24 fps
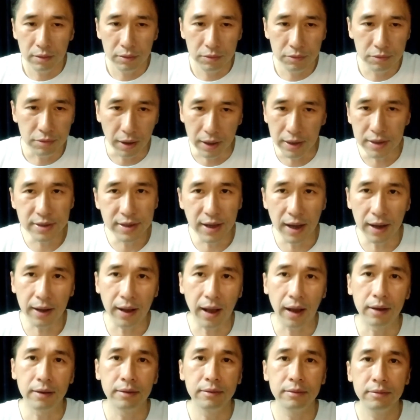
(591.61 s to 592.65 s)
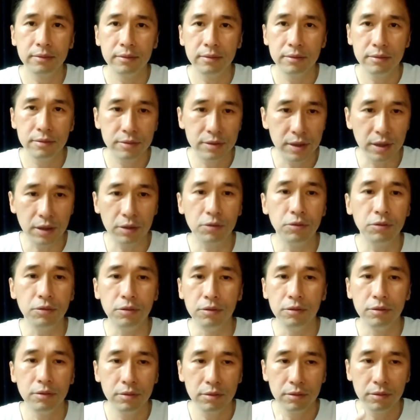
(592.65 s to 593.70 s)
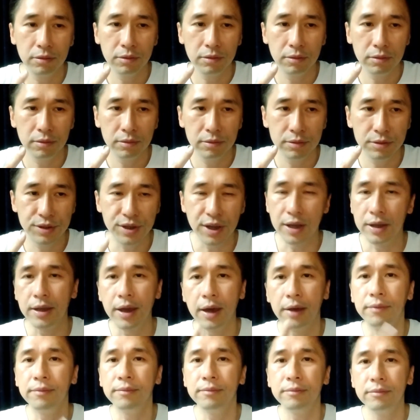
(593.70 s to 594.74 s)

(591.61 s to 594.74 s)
全香港进入戒严